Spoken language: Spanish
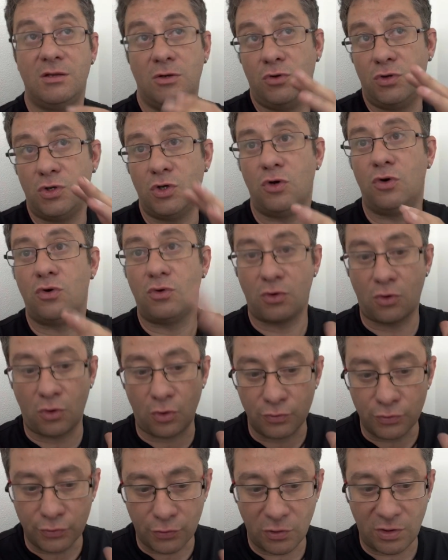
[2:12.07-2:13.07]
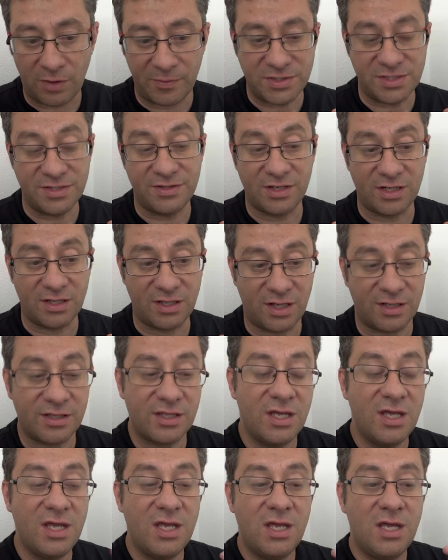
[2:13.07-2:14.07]
y lo digo con toda mi sinceridad,
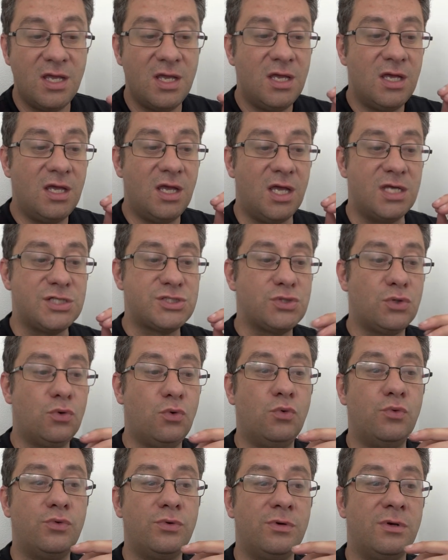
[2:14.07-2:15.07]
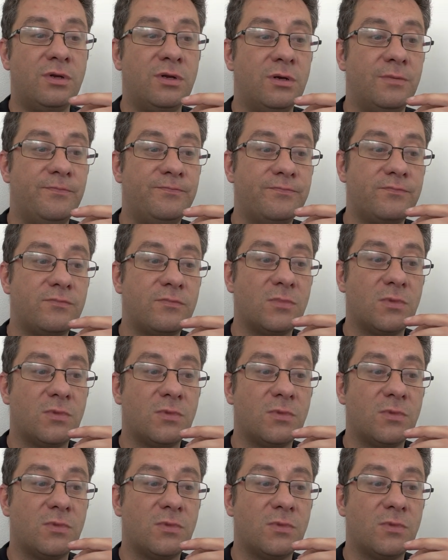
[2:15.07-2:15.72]
es un,